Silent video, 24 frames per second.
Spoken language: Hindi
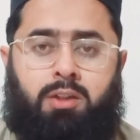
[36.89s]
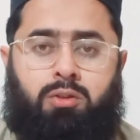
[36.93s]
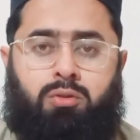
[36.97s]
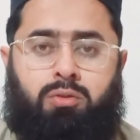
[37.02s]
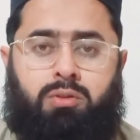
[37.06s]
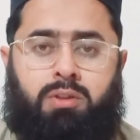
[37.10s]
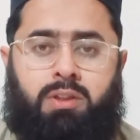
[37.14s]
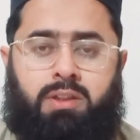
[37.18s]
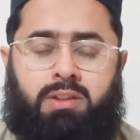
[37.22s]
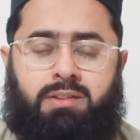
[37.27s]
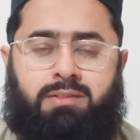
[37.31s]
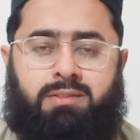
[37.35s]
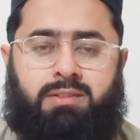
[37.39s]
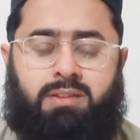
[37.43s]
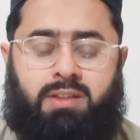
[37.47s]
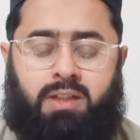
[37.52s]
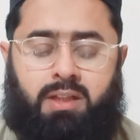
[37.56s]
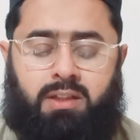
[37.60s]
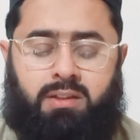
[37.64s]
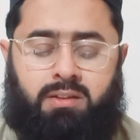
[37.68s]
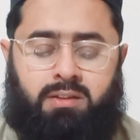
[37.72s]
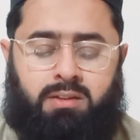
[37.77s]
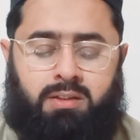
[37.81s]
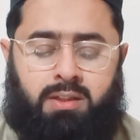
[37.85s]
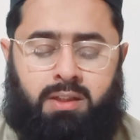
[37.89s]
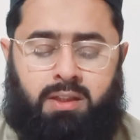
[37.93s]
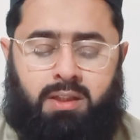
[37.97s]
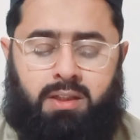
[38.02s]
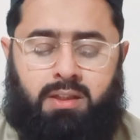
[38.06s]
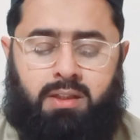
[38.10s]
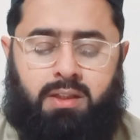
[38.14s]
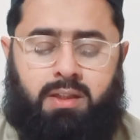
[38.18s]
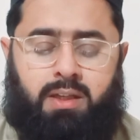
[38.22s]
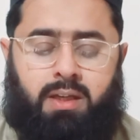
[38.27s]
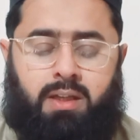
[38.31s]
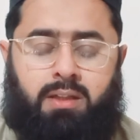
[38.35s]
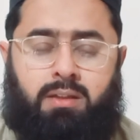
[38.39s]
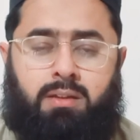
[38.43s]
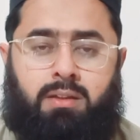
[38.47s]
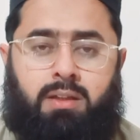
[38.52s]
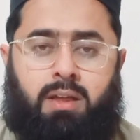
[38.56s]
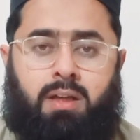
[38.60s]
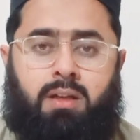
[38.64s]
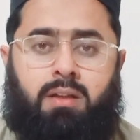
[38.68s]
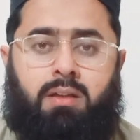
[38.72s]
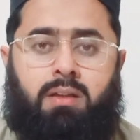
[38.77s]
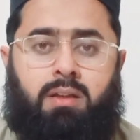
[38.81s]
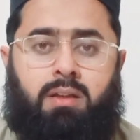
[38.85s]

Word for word: तो ये इसके दीन के अंदर